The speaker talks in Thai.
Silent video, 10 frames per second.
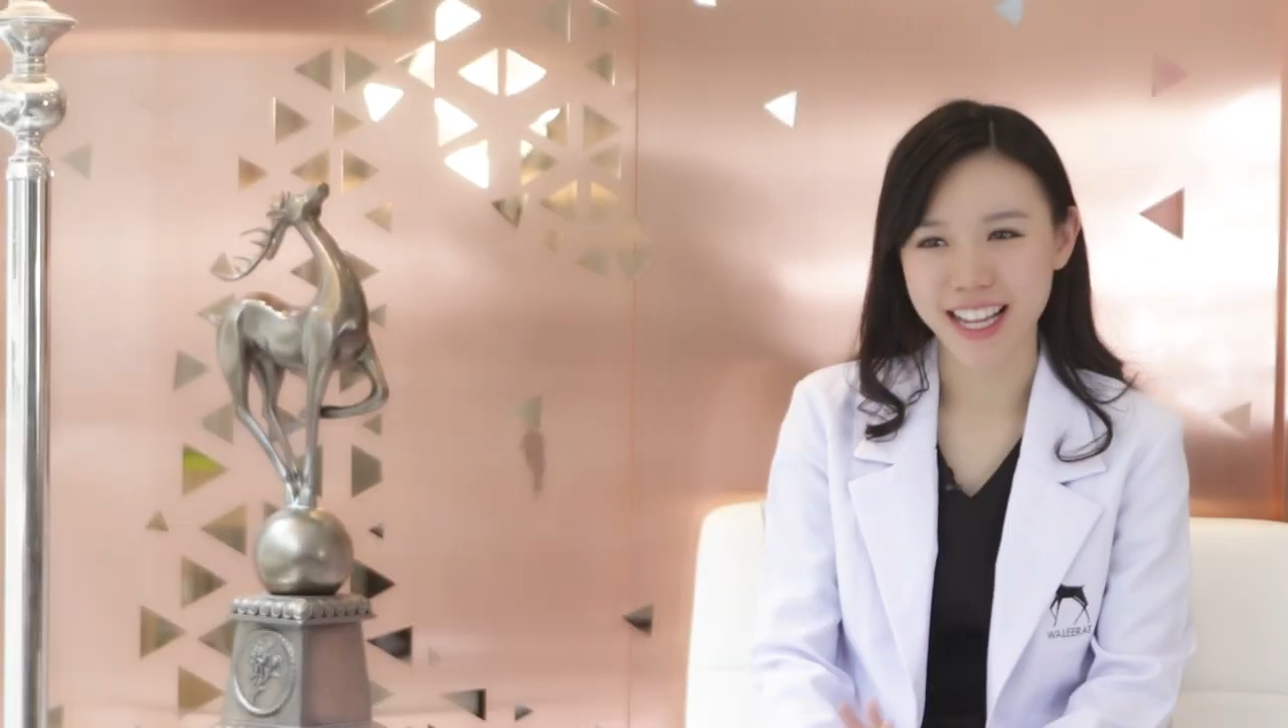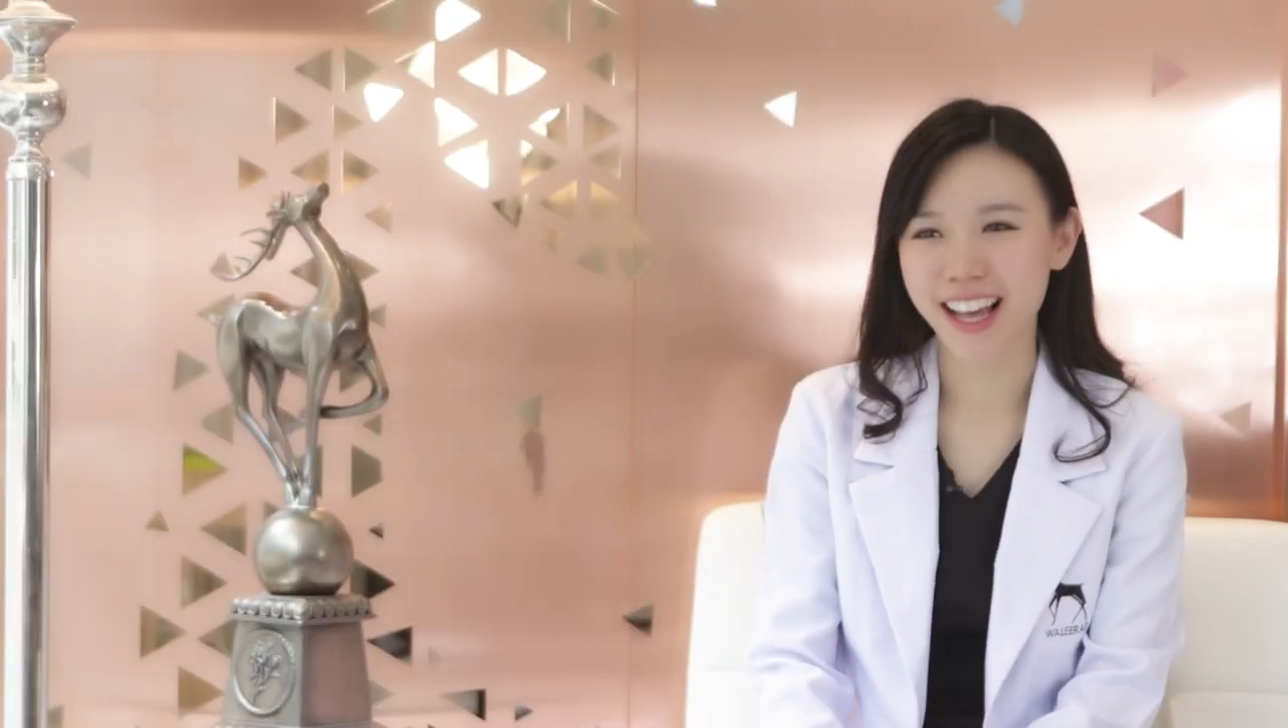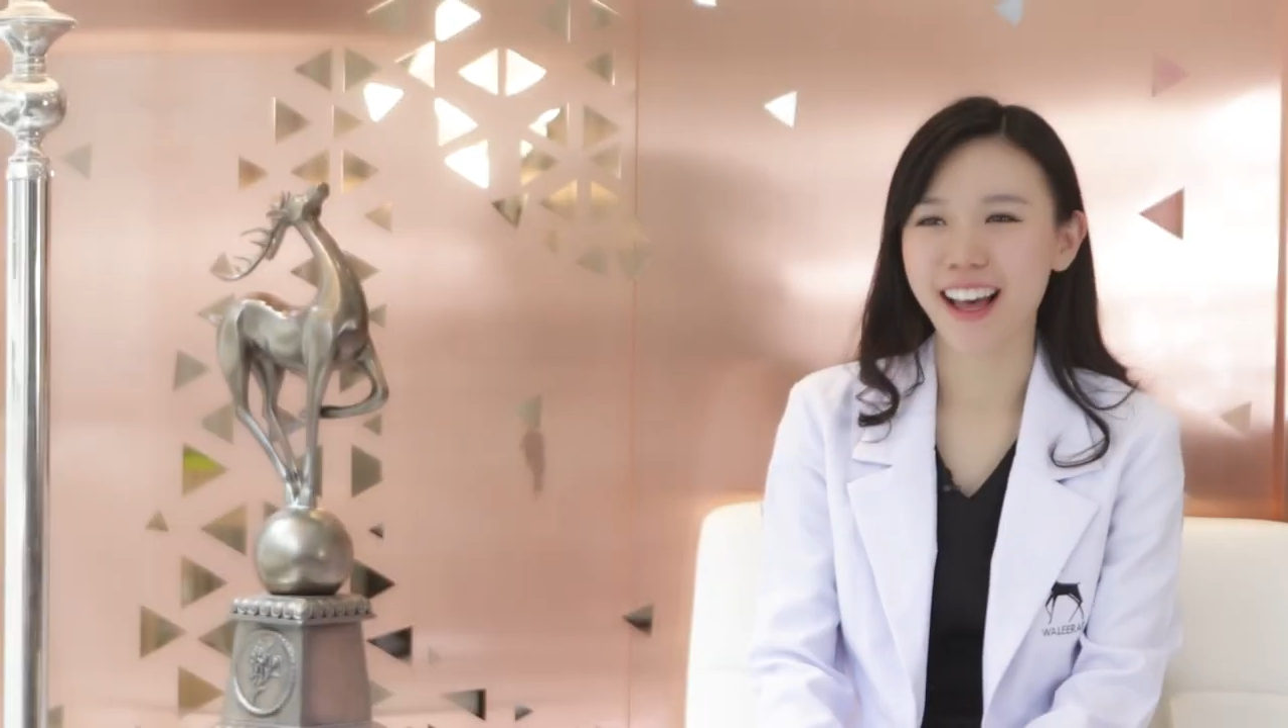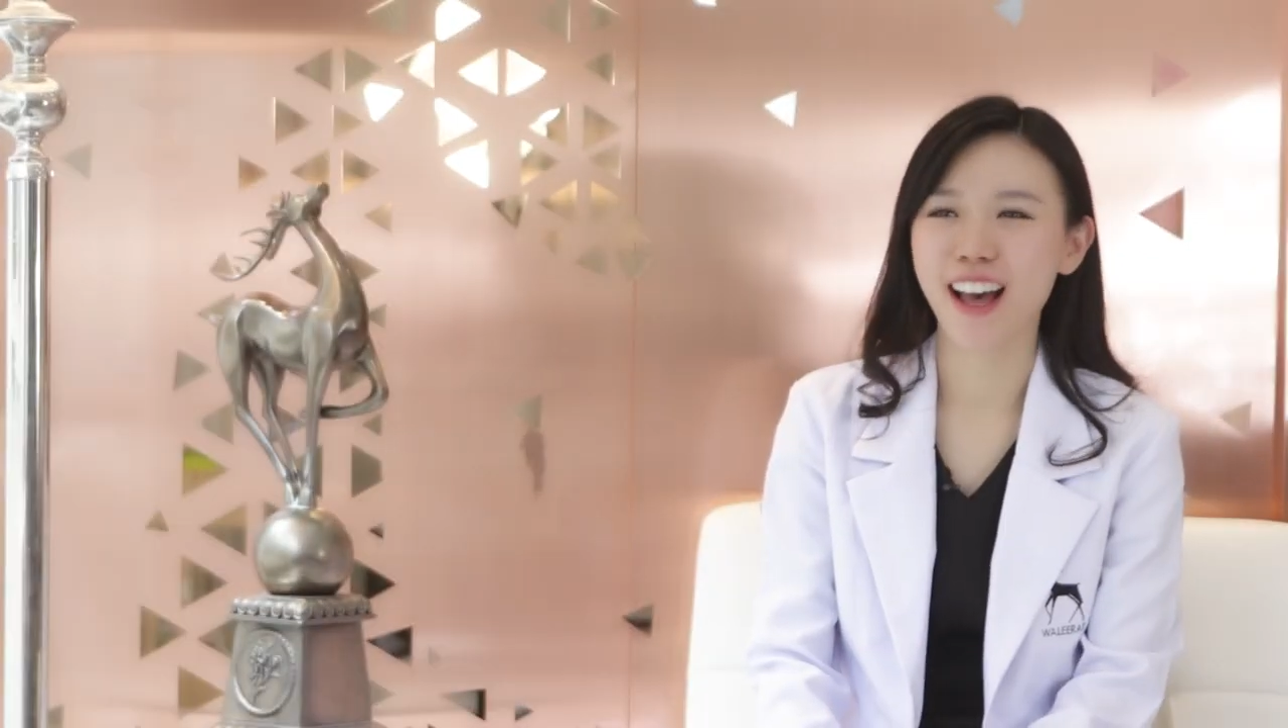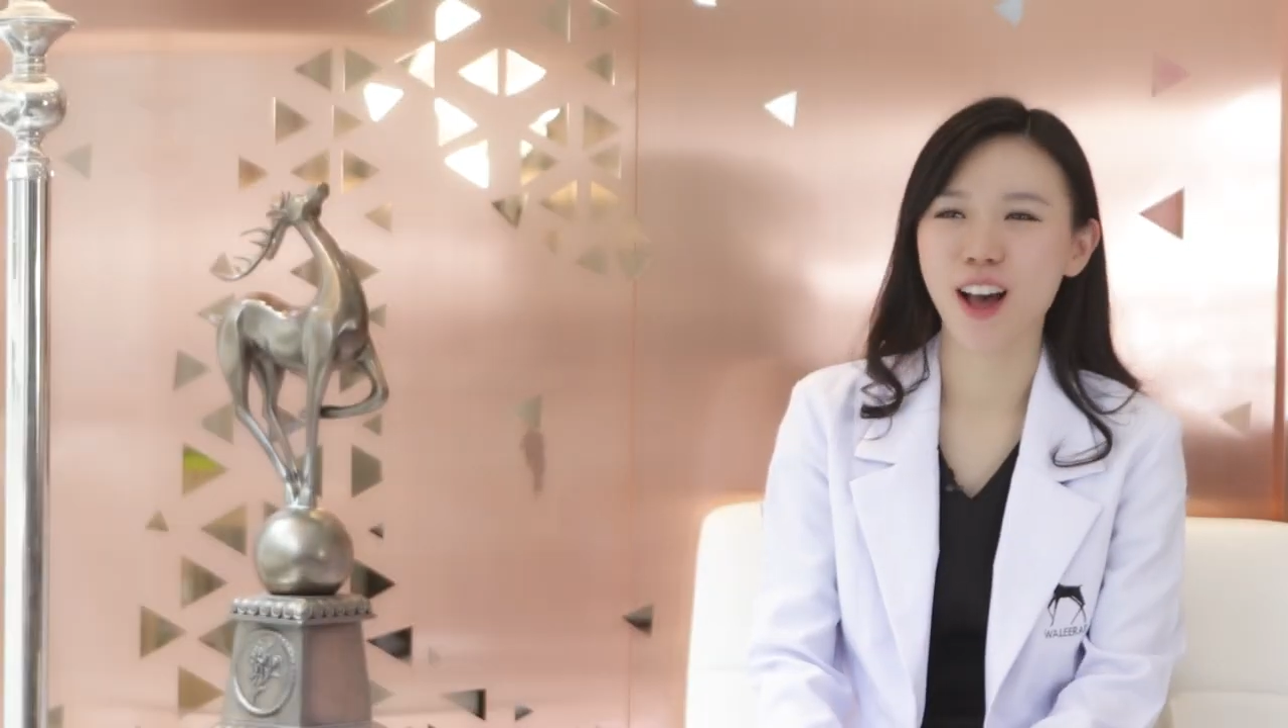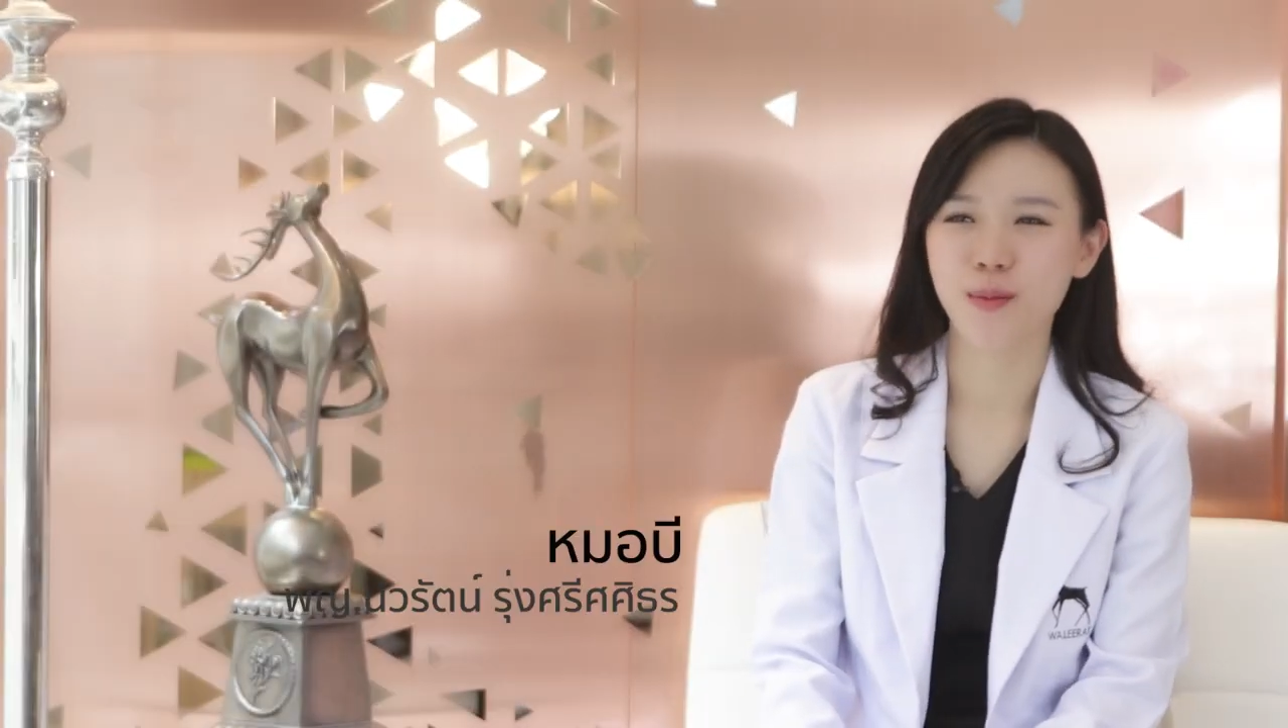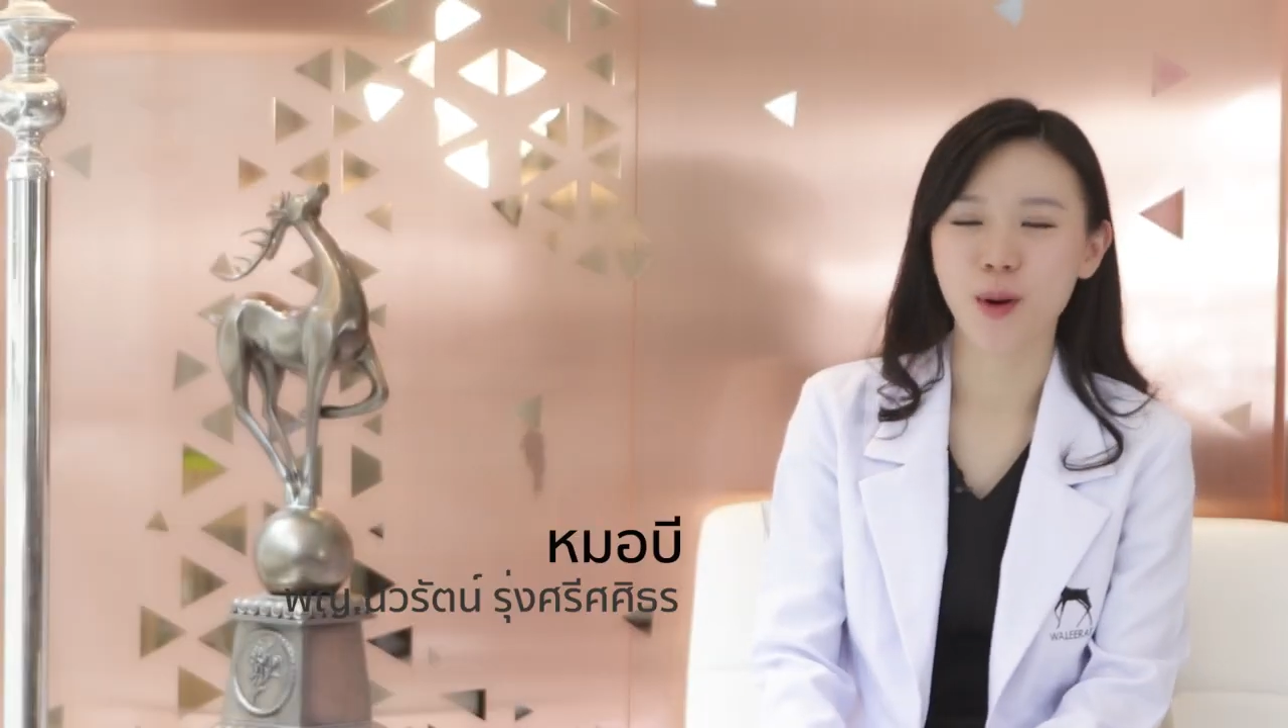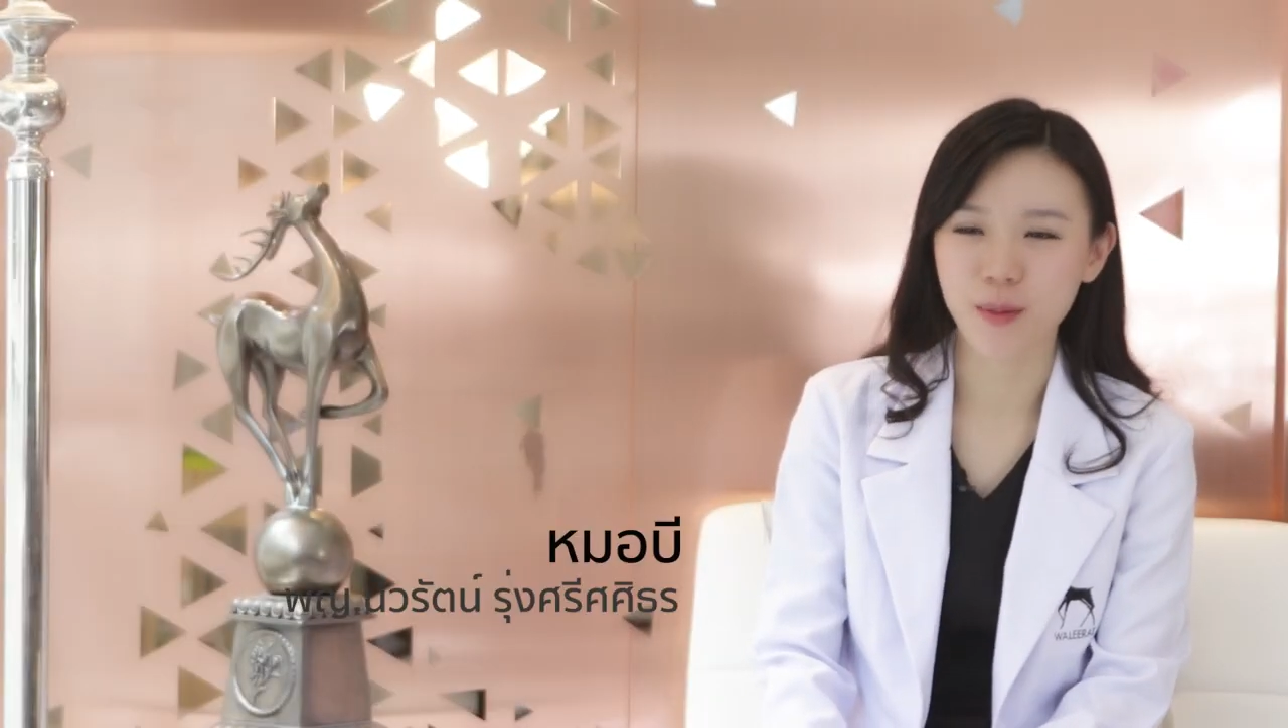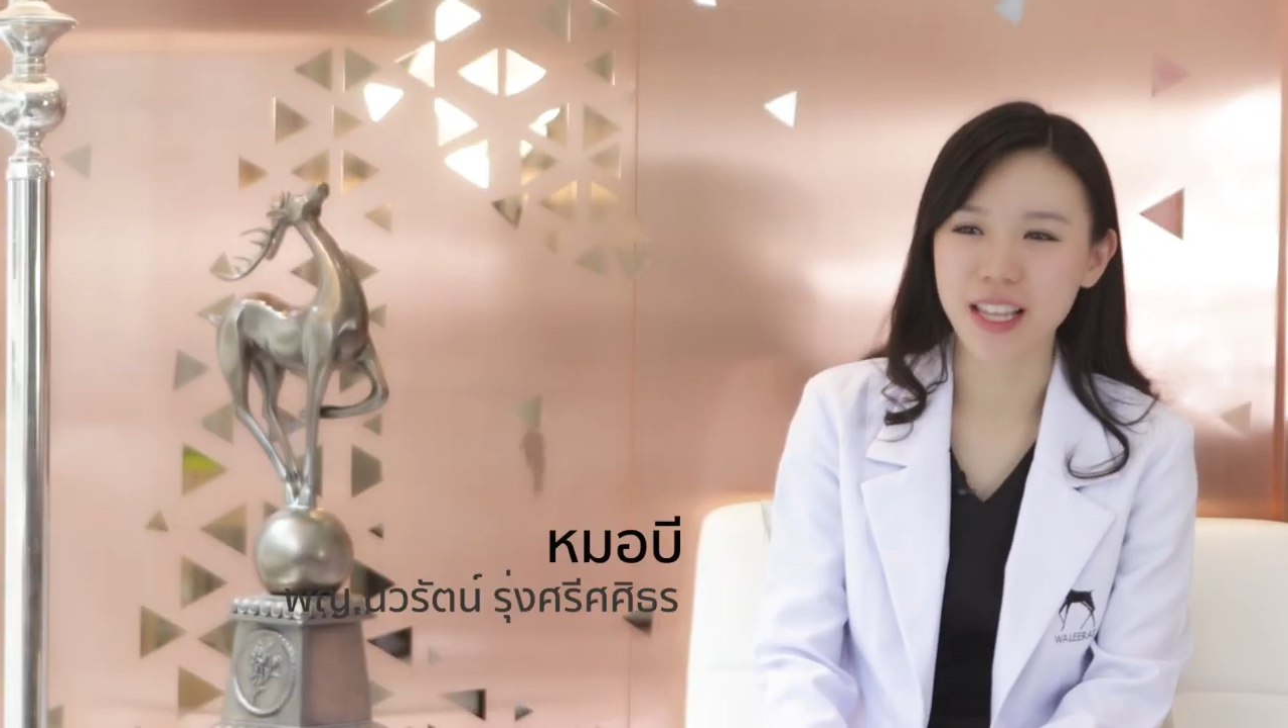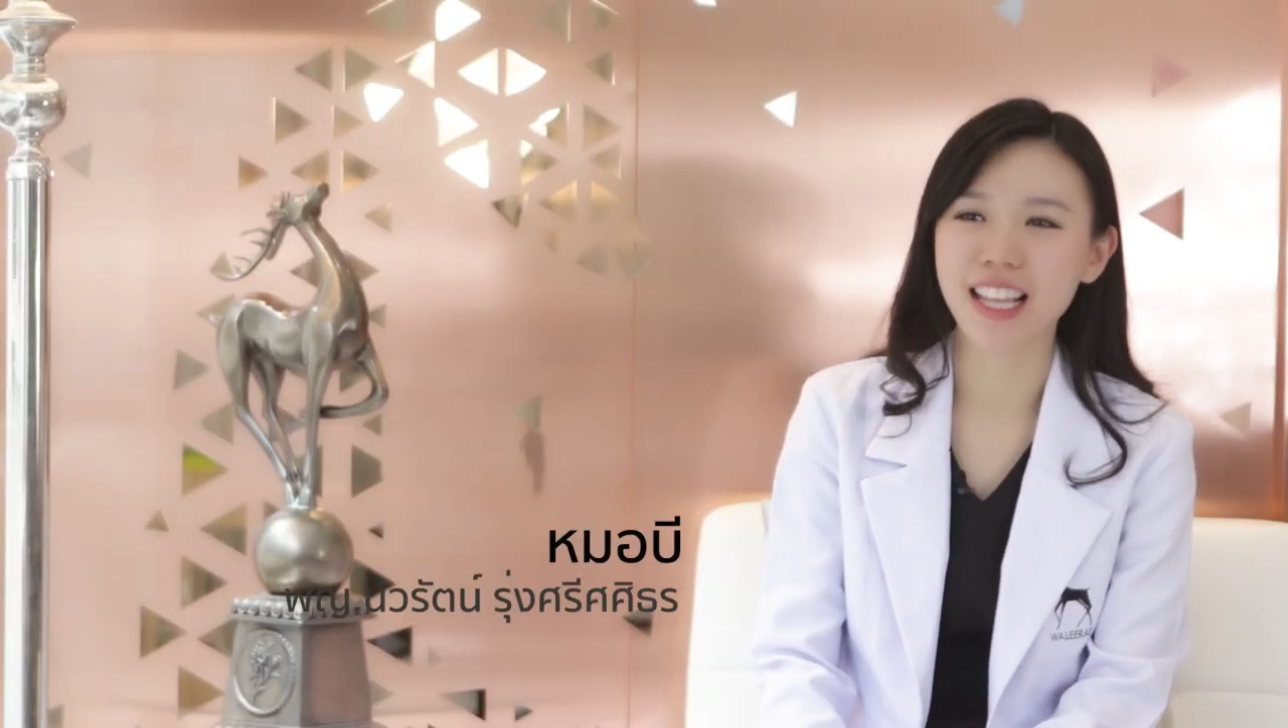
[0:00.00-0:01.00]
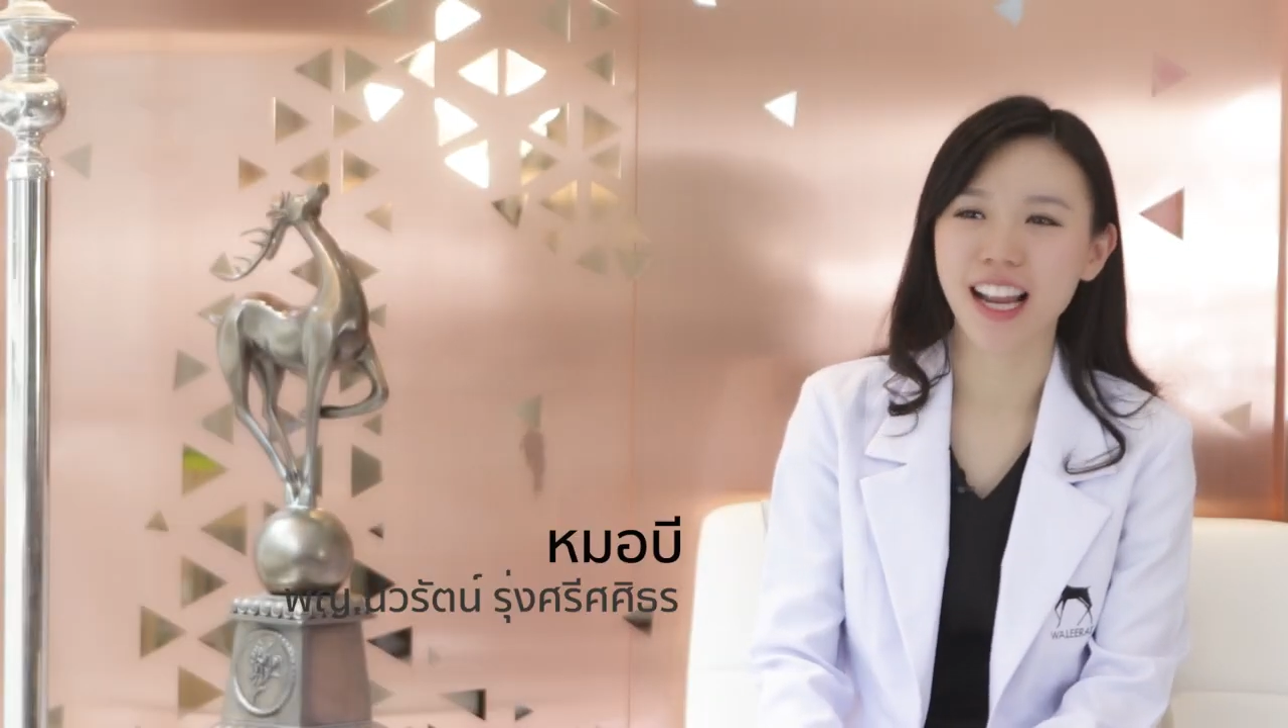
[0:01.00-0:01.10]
ดีค่ะหมอบี